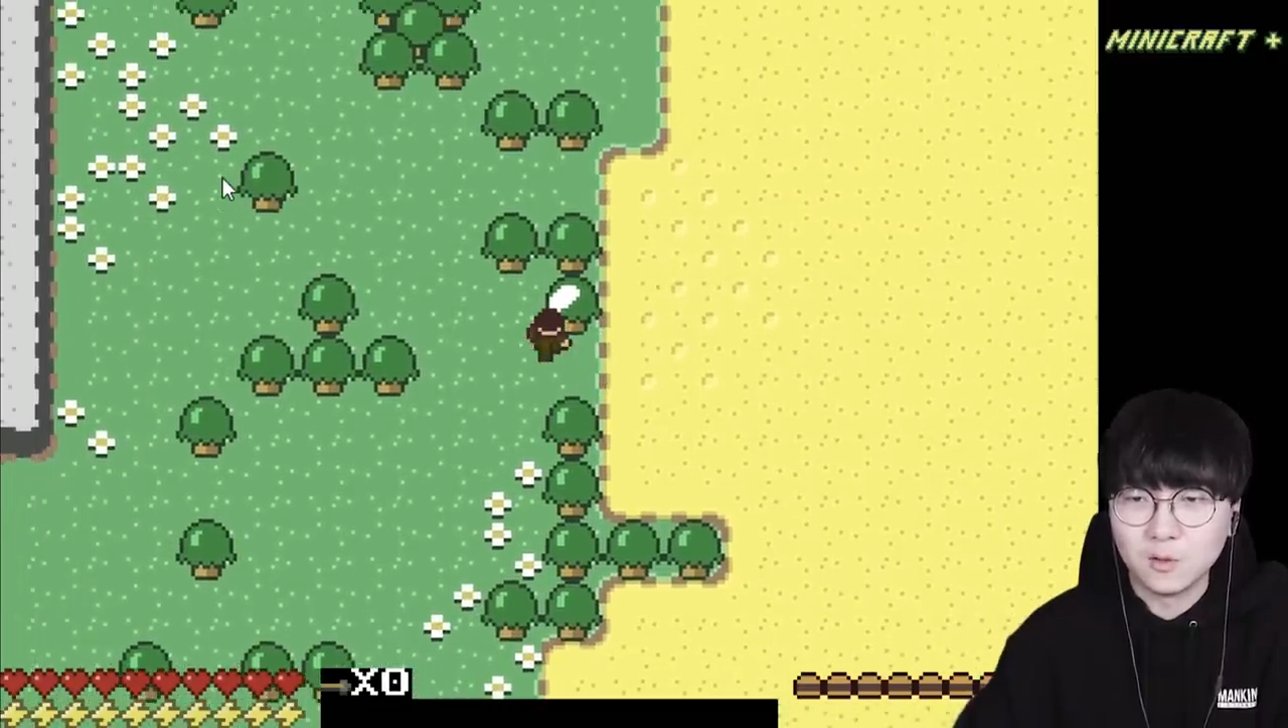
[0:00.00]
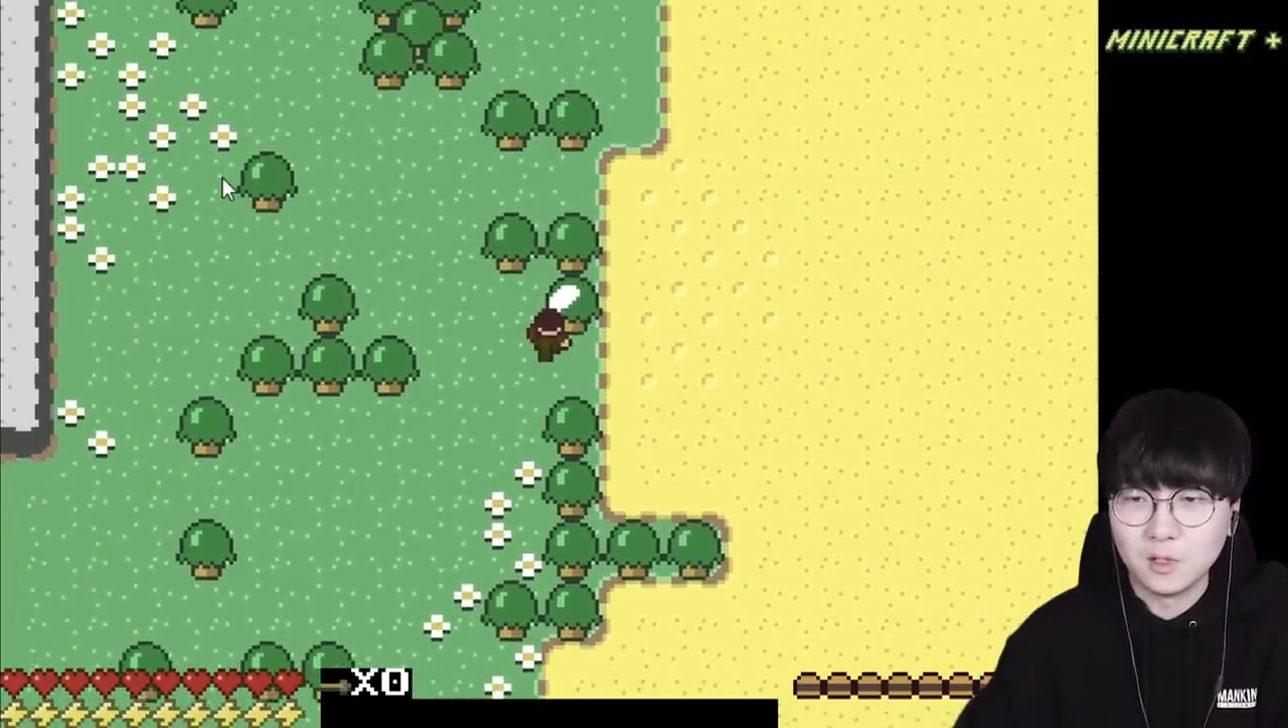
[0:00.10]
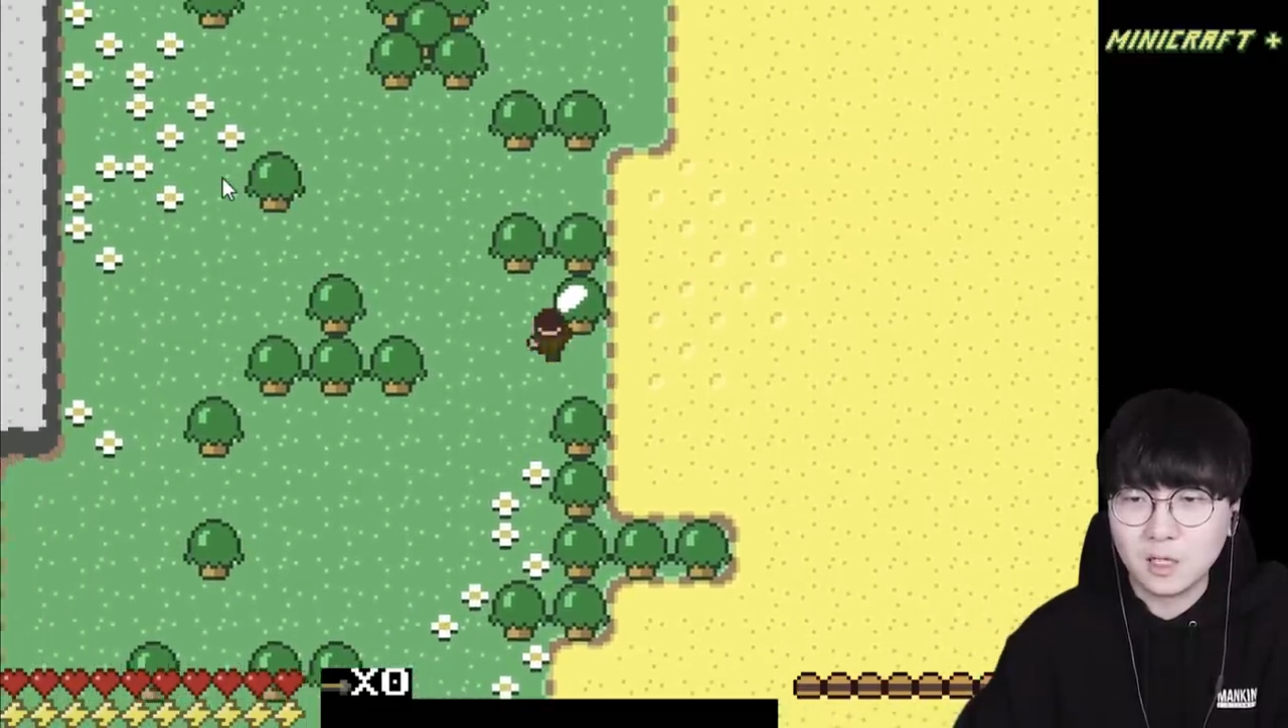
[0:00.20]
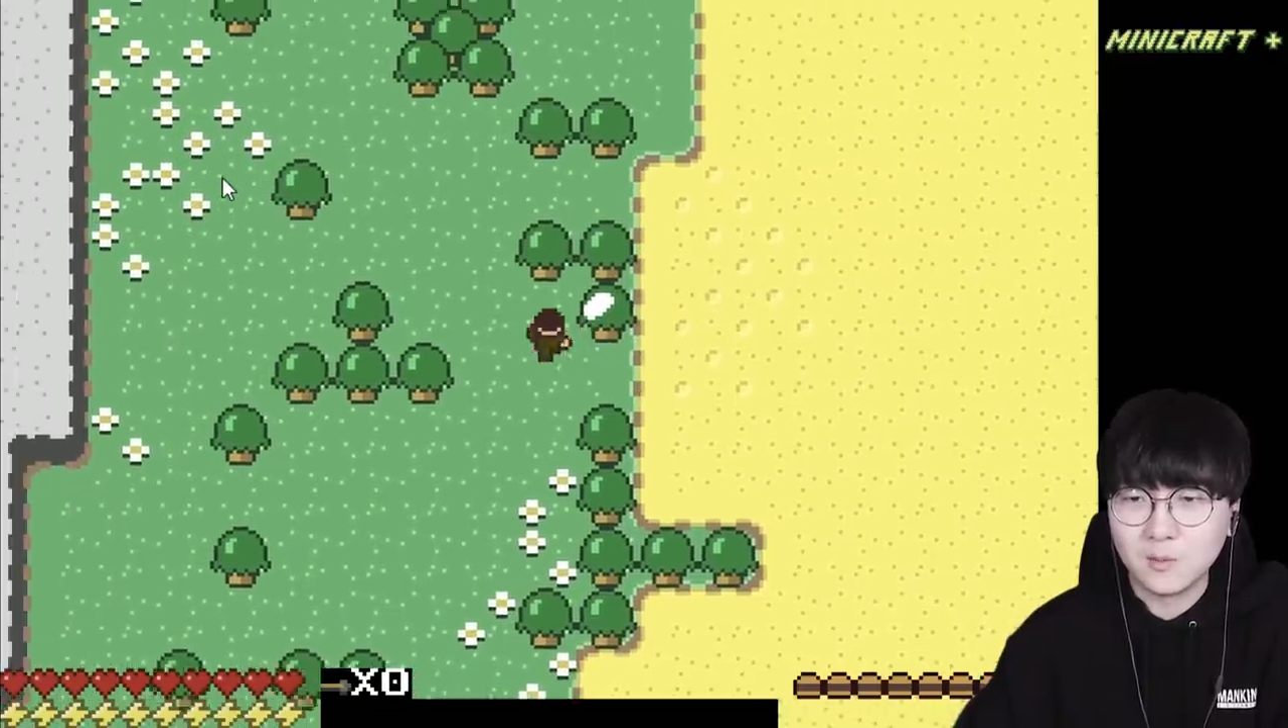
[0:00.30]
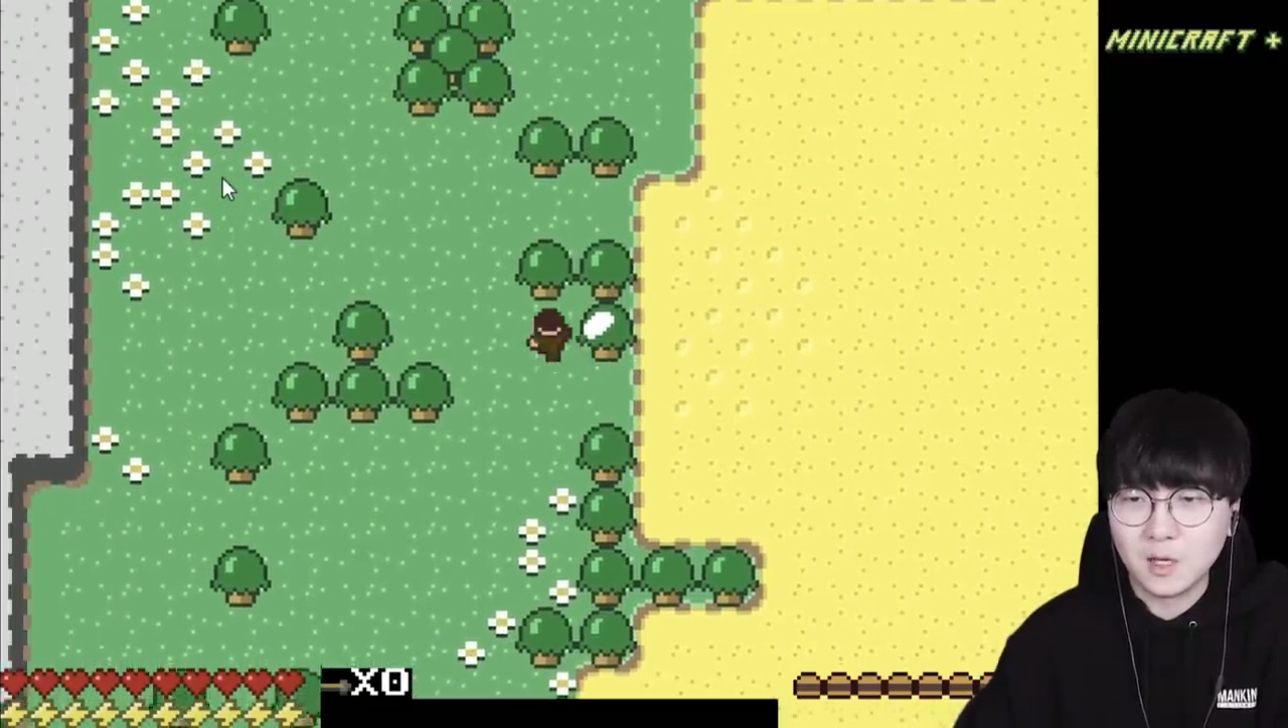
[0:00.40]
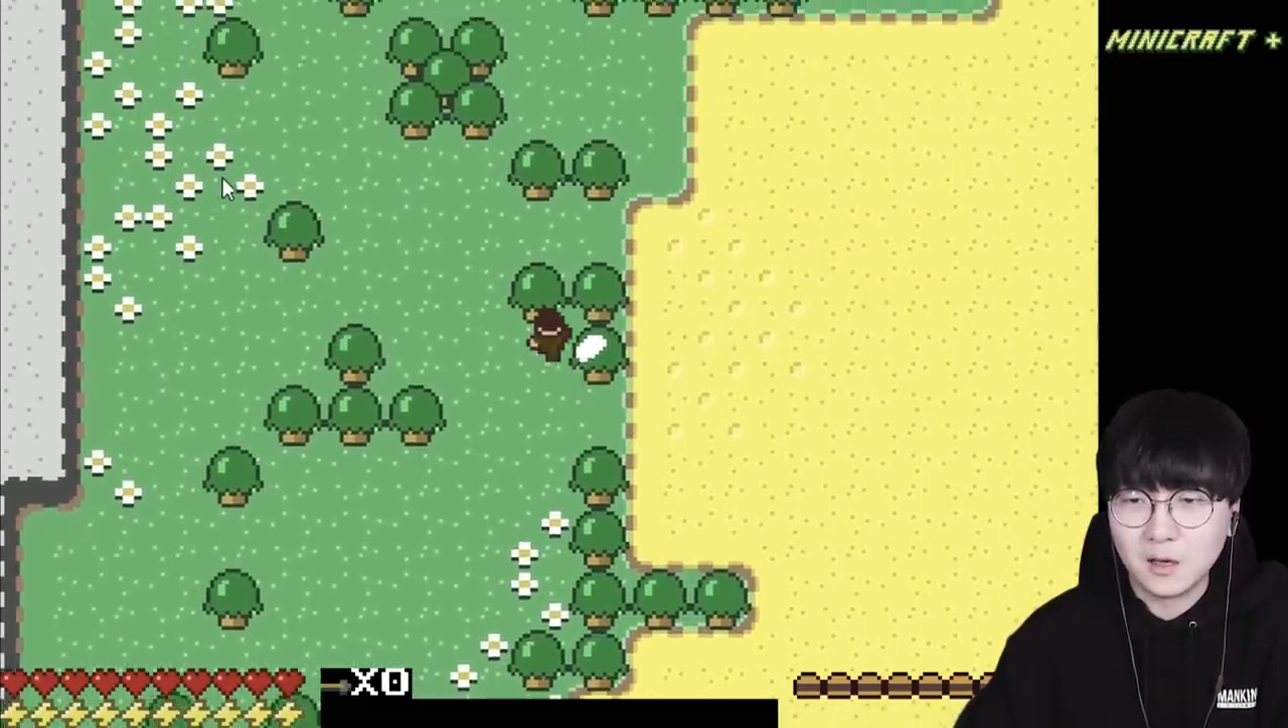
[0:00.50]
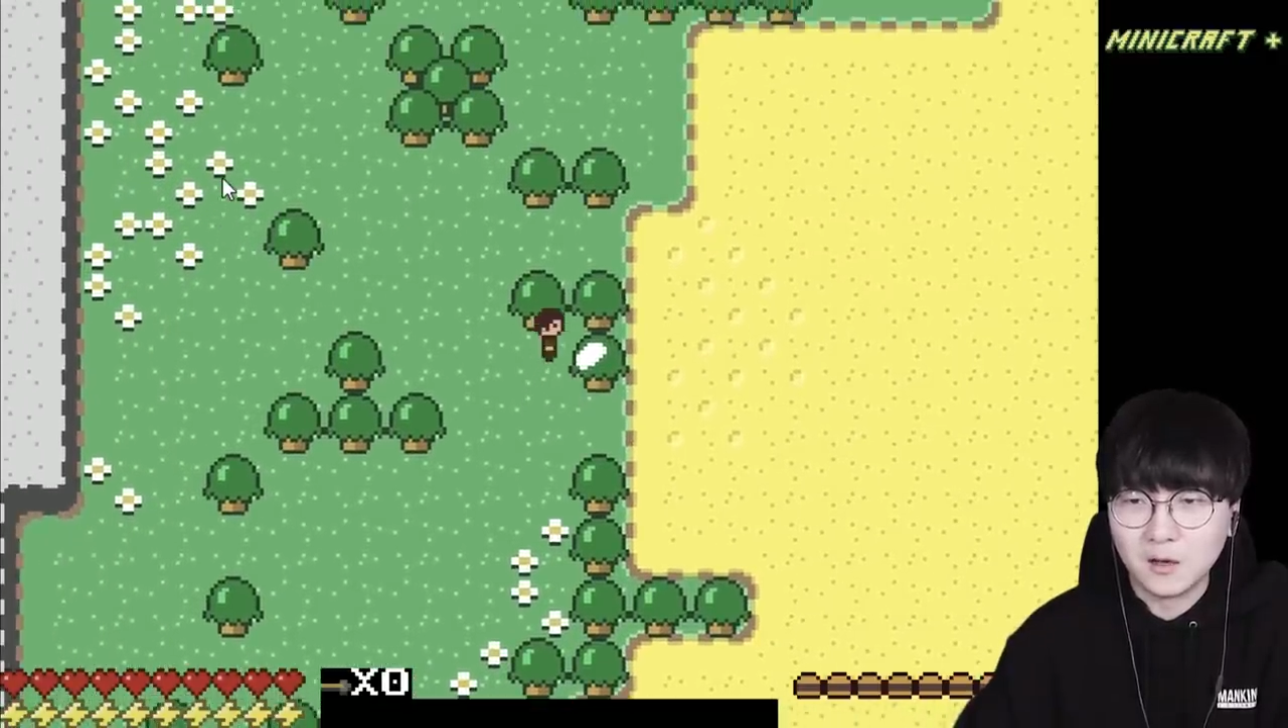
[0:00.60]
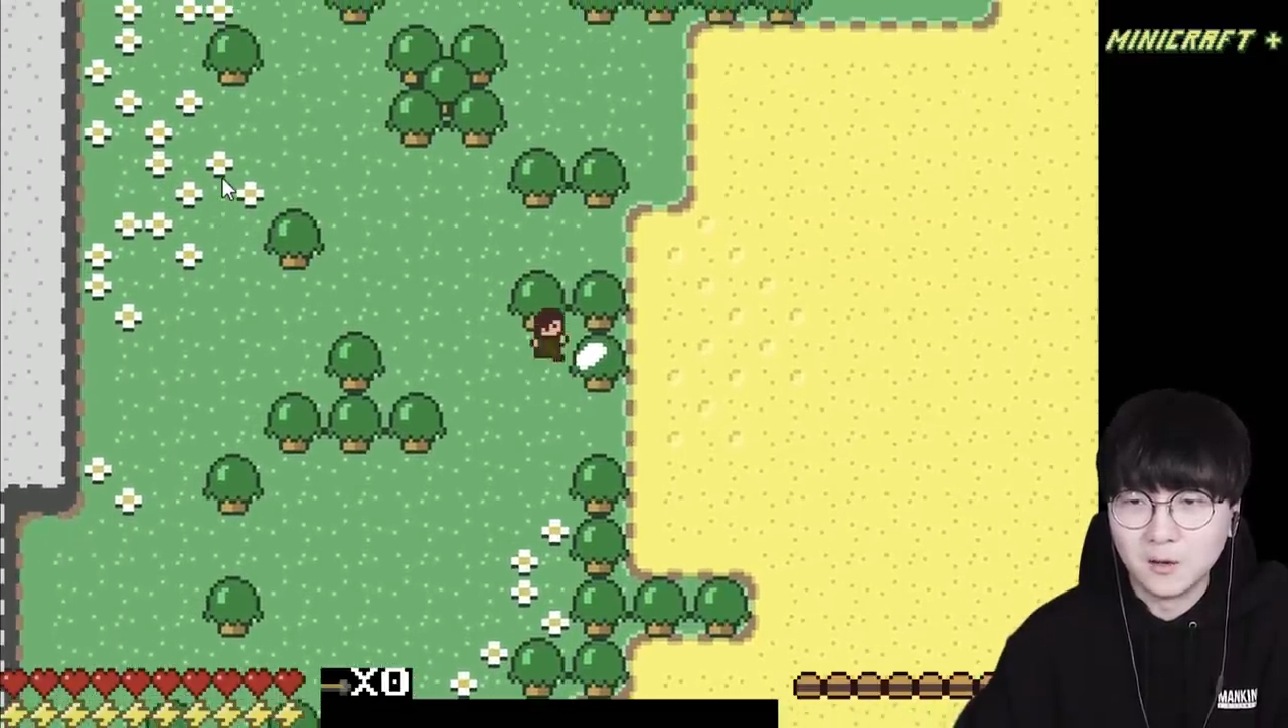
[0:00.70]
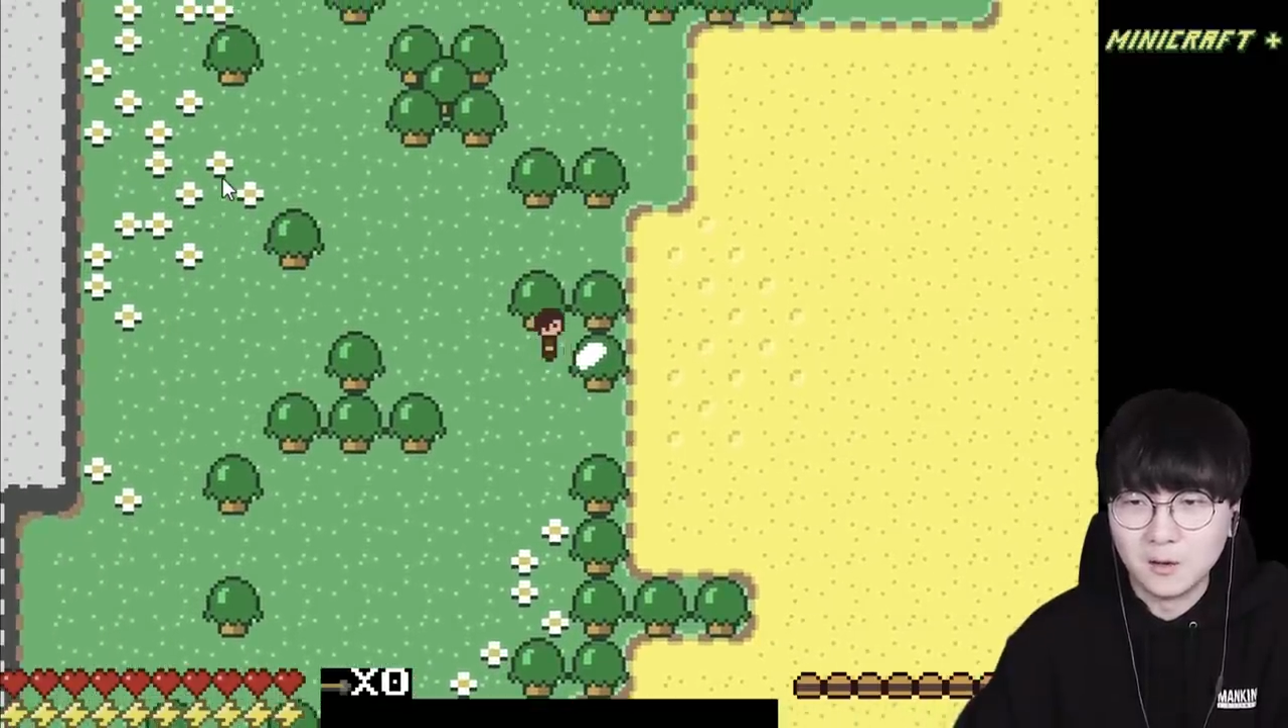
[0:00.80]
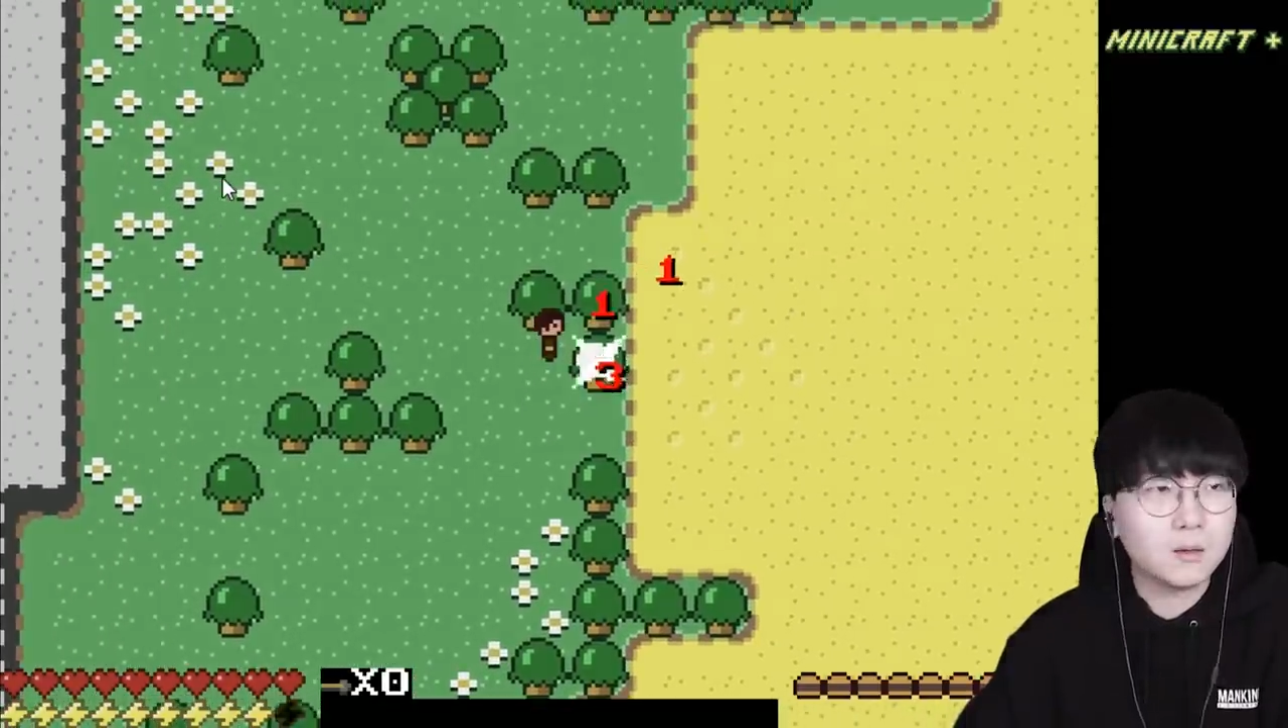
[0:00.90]

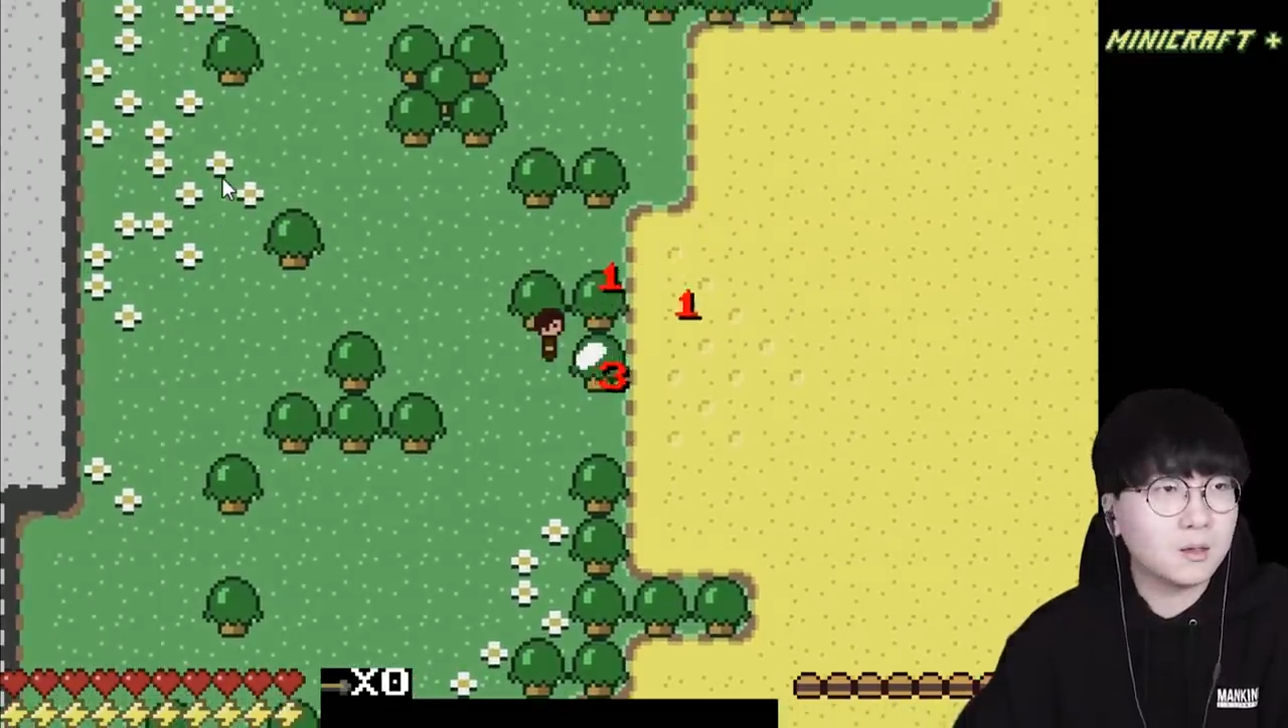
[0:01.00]
느낌이에요